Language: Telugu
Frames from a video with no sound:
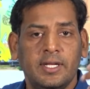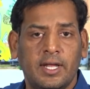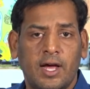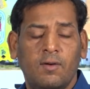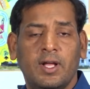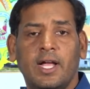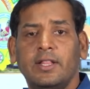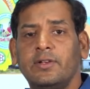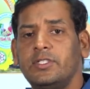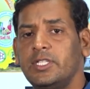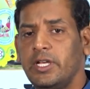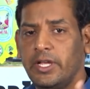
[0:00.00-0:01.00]
రాహుల్ గాంధీ
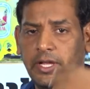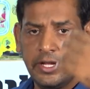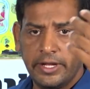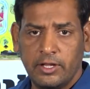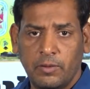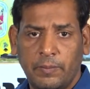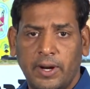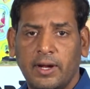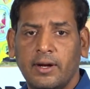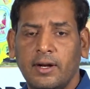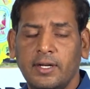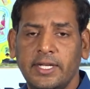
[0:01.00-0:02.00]
వచ్చి ఇంకేదో
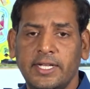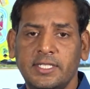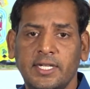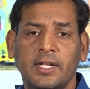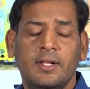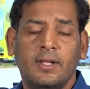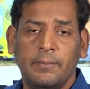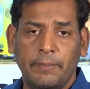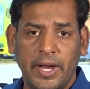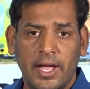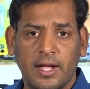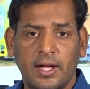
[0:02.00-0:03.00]
ప్రకటనలు చేసి
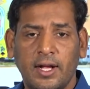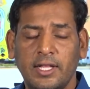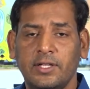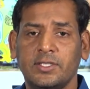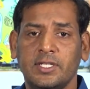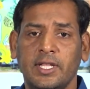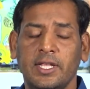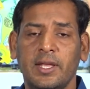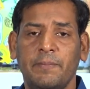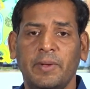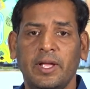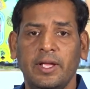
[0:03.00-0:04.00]
ప్రియాంక గాంధీ వస్తుందని
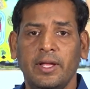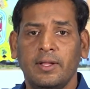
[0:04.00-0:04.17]
చెప్పి